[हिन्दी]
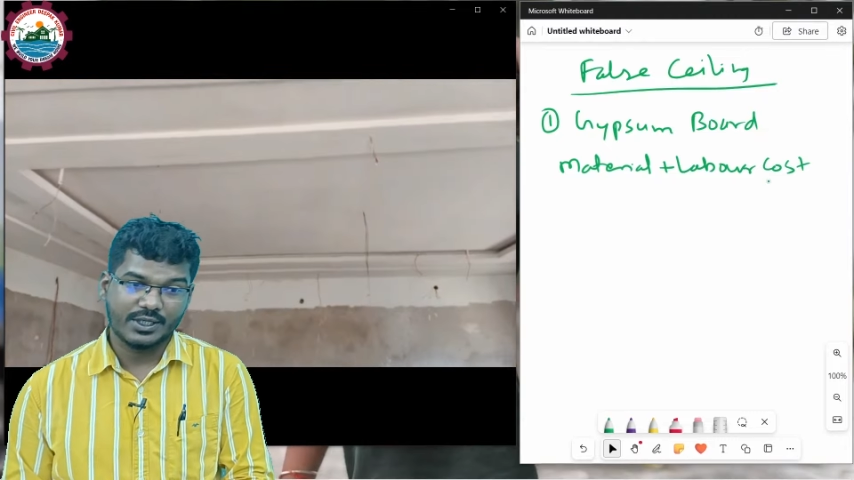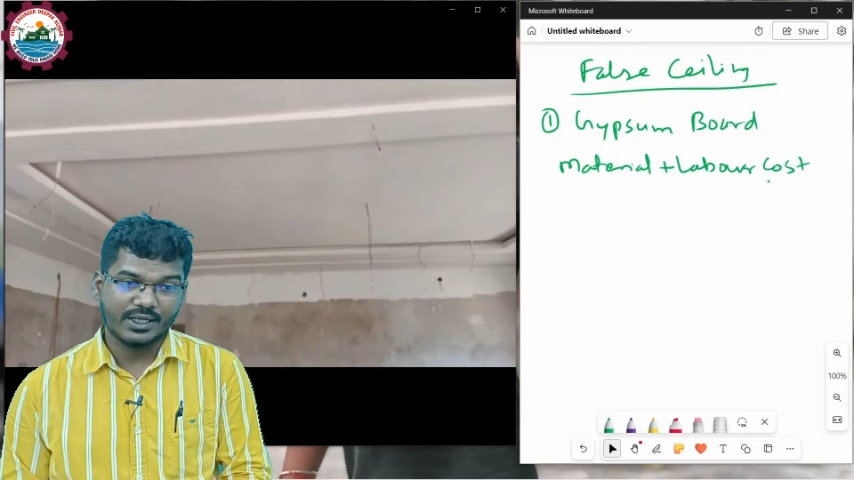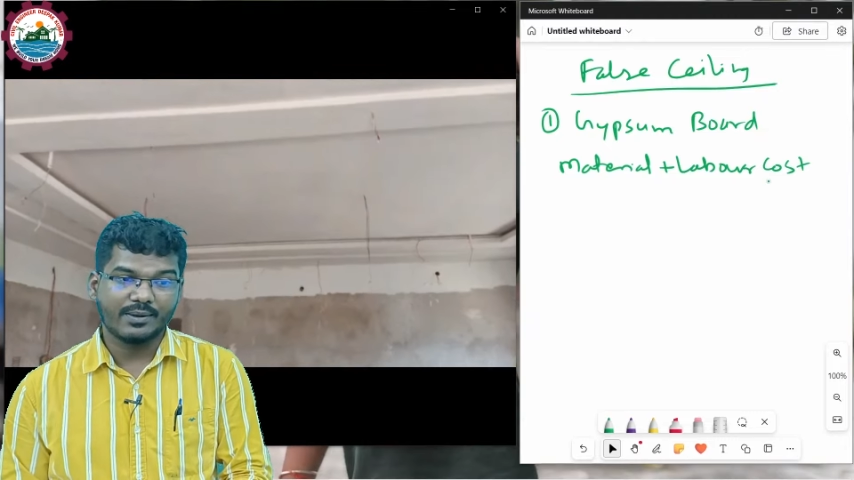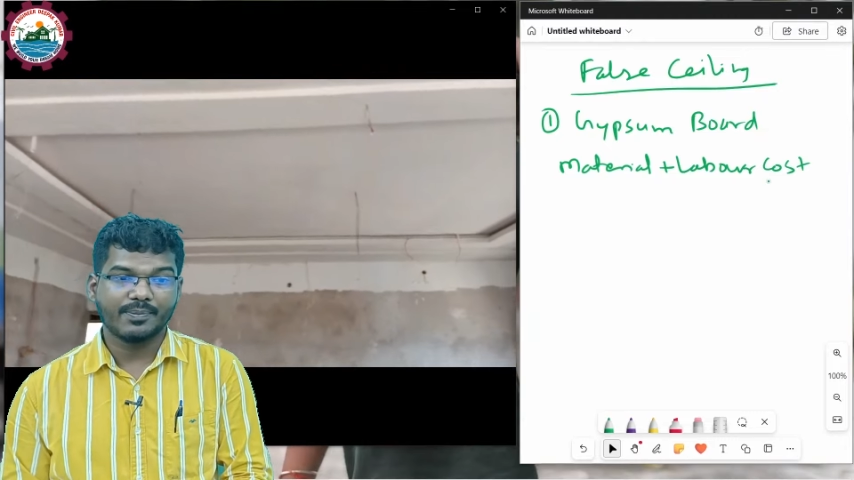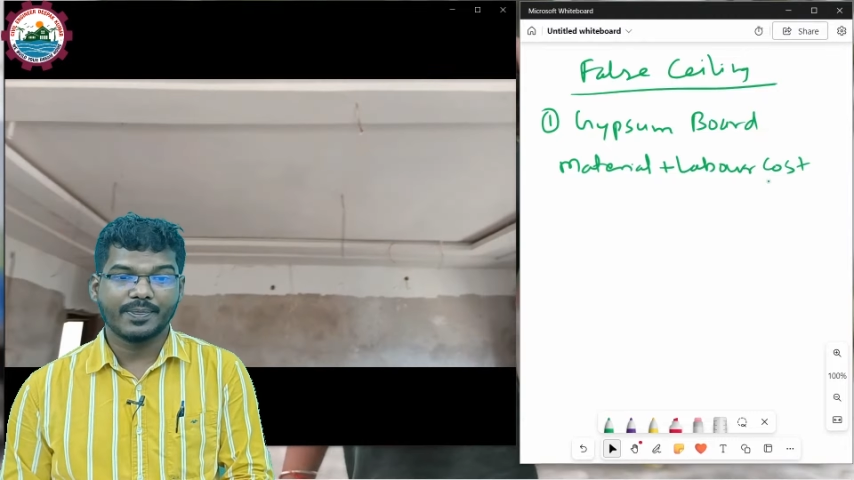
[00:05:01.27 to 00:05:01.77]

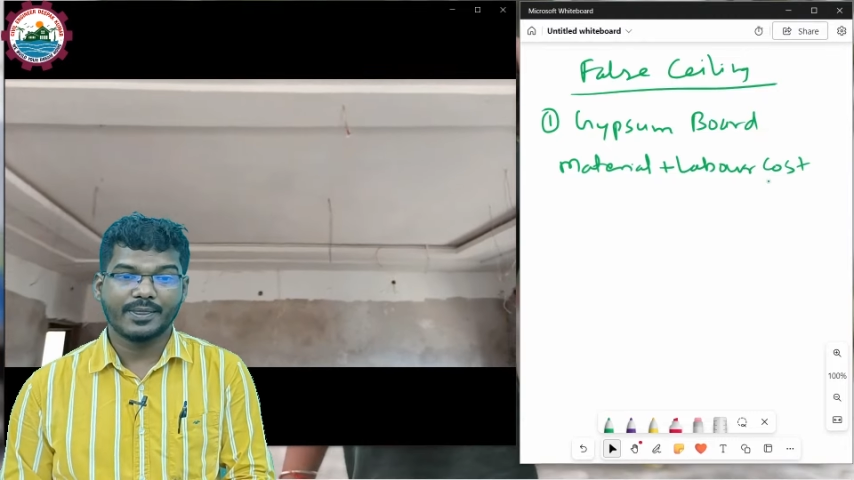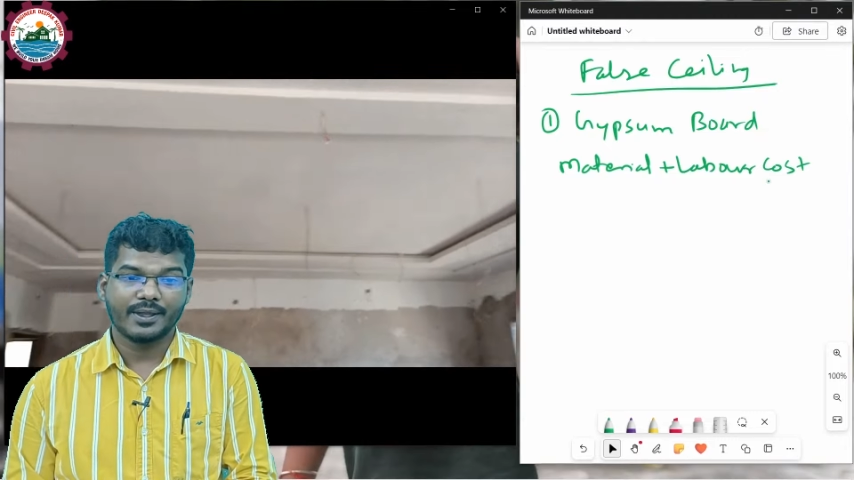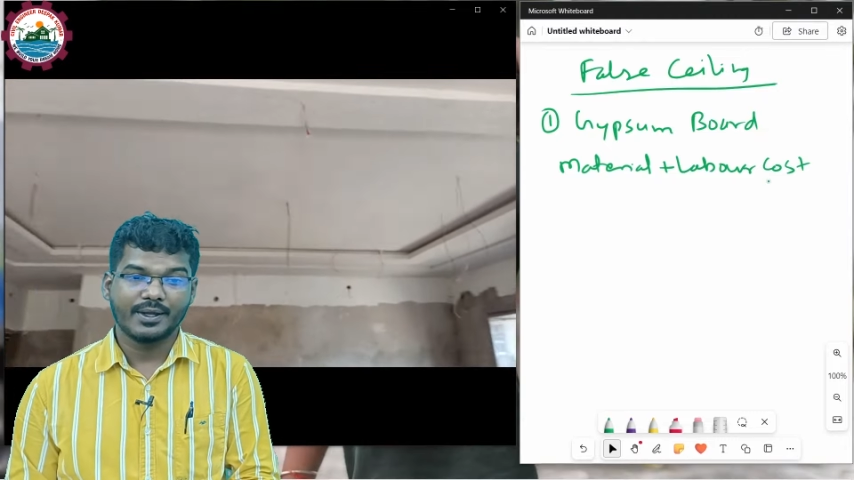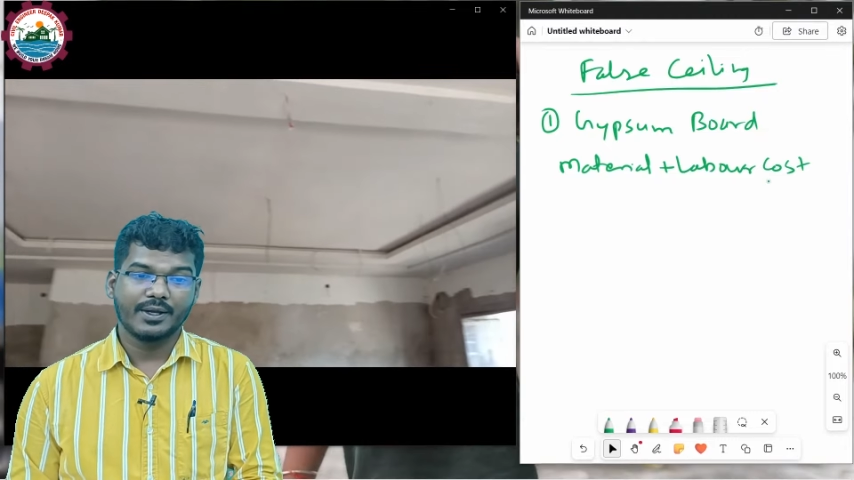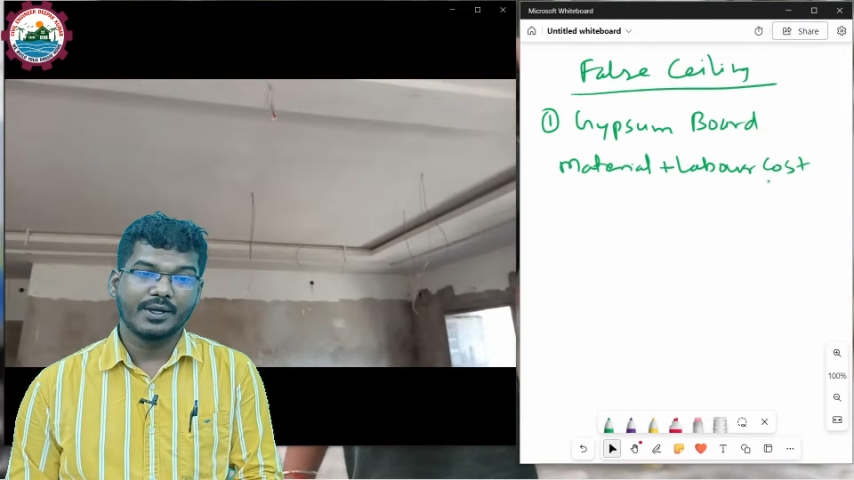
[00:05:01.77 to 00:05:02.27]
ठीक है
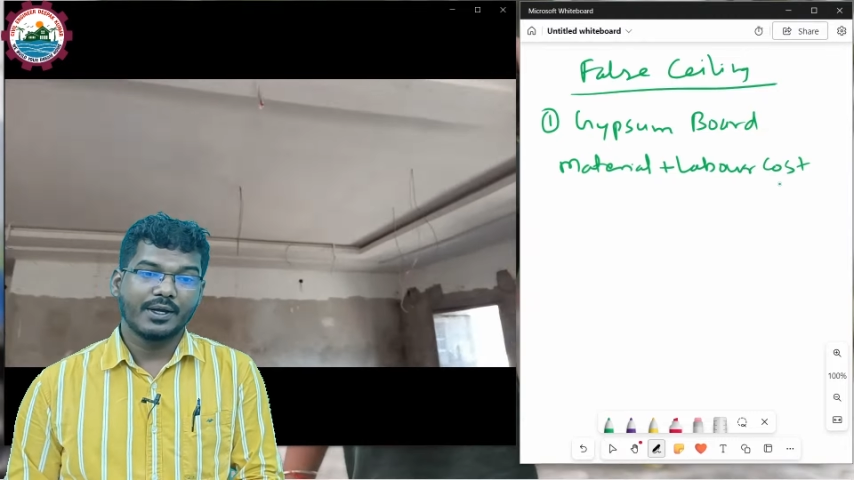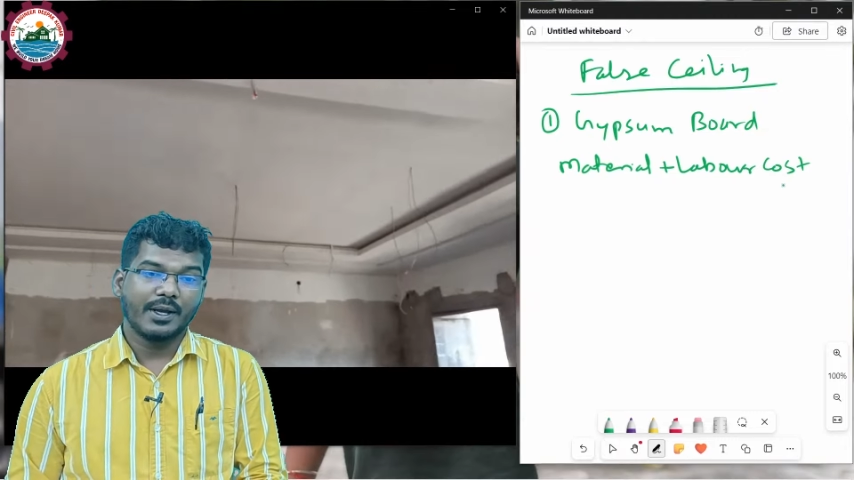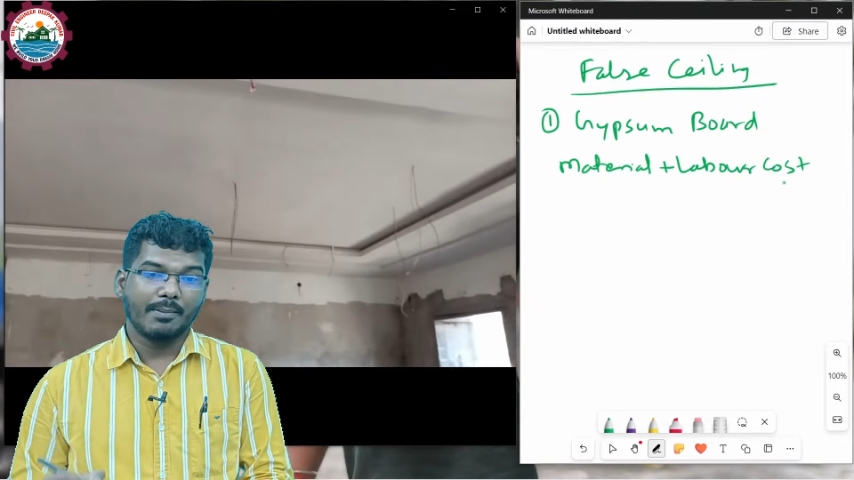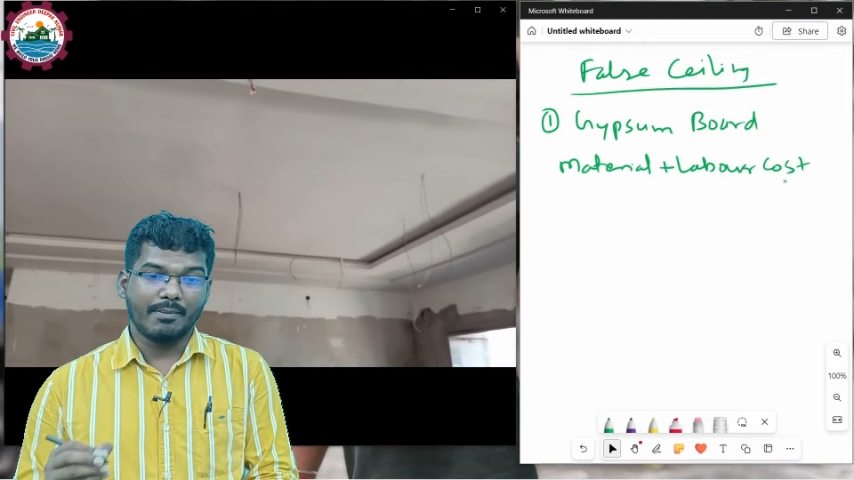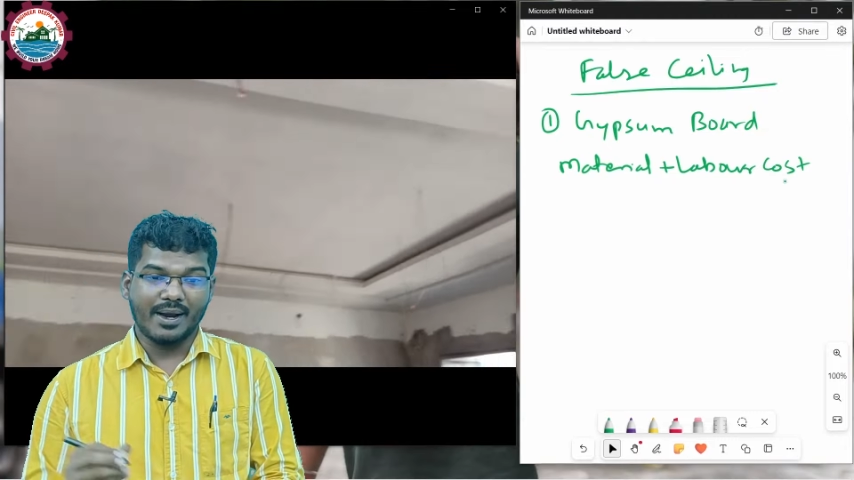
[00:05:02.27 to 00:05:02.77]

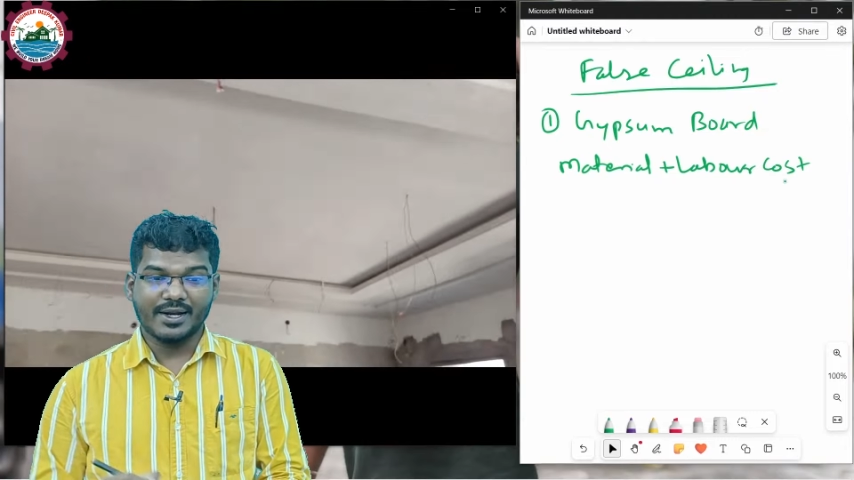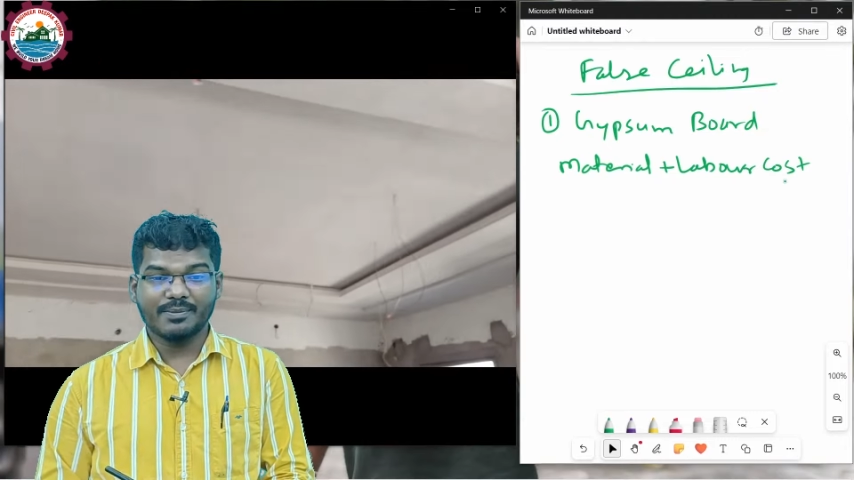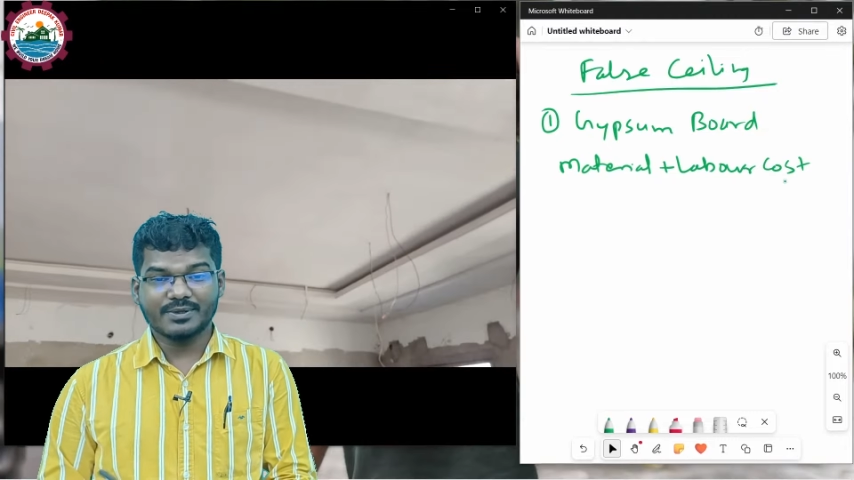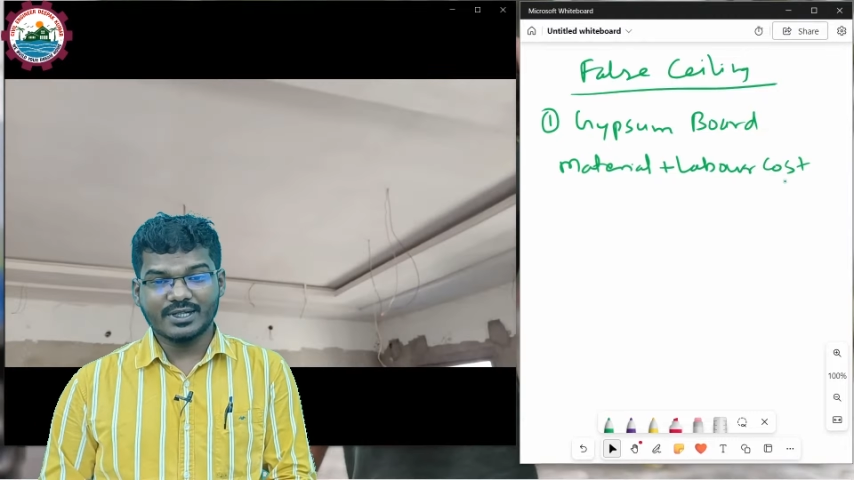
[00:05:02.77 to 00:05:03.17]
मेटेरियल